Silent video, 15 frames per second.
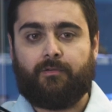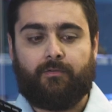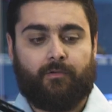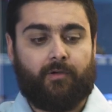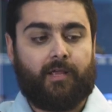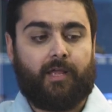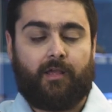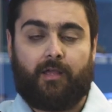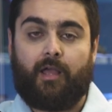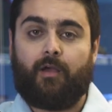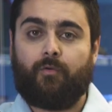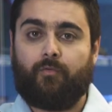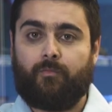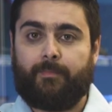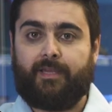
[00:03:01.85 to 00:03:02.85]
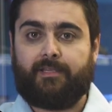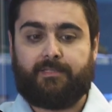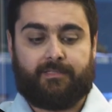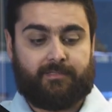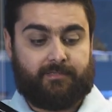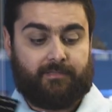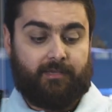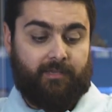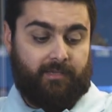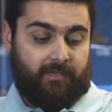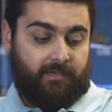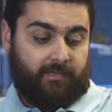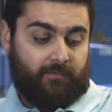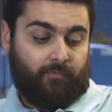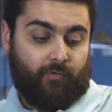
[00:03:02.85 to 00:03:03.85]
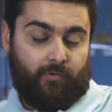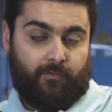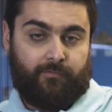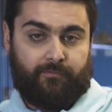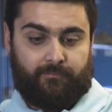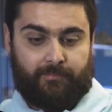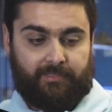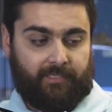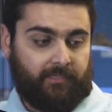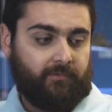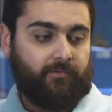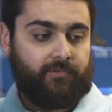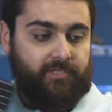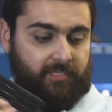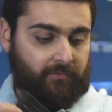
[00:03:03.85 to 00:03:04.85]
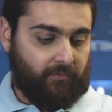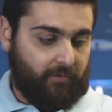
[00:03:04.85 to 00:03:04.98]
e colocar algo mais é, novo, uma tecnologia